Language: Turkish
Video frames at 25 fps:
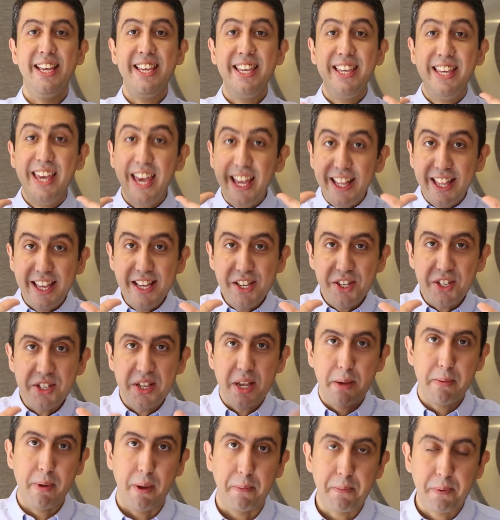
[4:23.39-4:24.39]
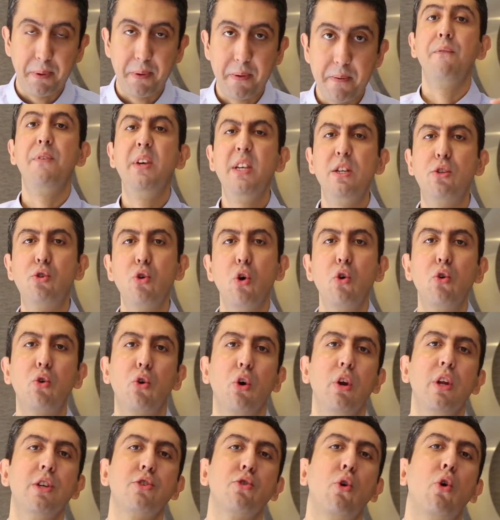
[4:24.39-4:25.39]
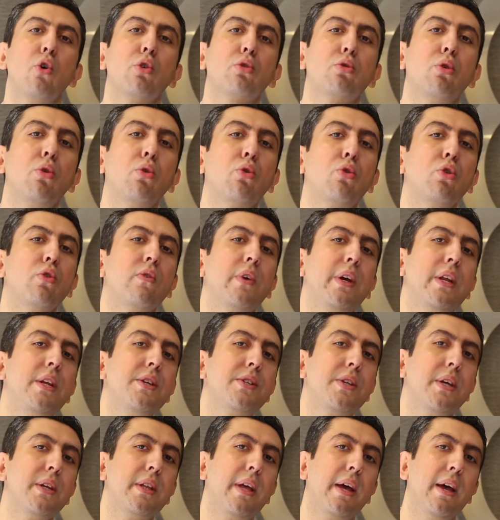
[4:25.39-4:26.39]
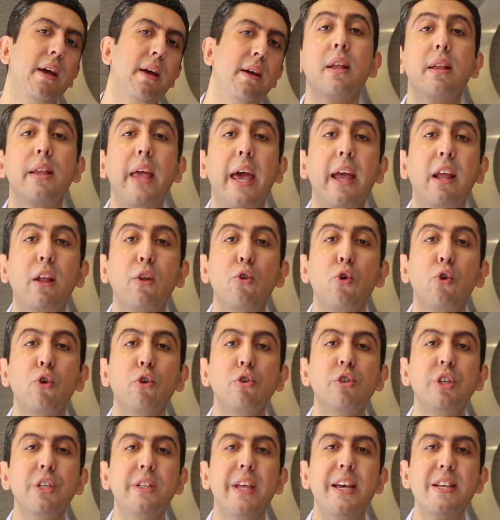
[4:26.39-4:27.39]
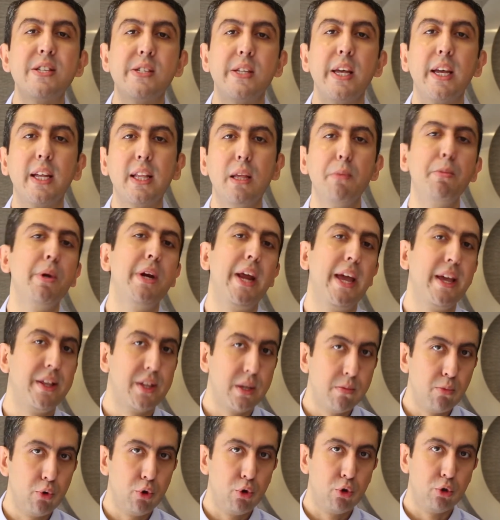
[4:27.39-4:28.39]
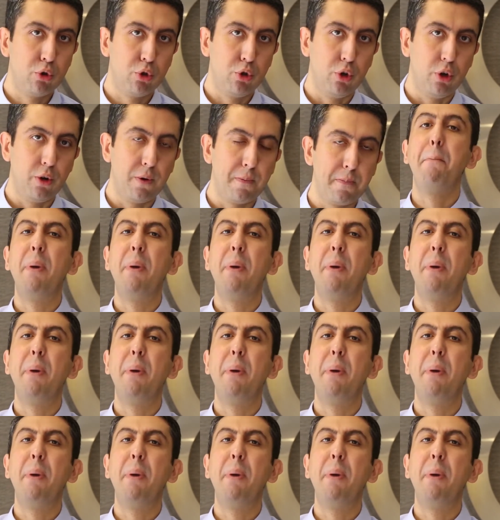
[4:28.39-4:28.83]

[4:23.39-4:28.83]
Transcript: Yedinci sebep, Vizyon Koleji ortaokul ve lisede teknoloji destekli bir eğitim uyguluyor.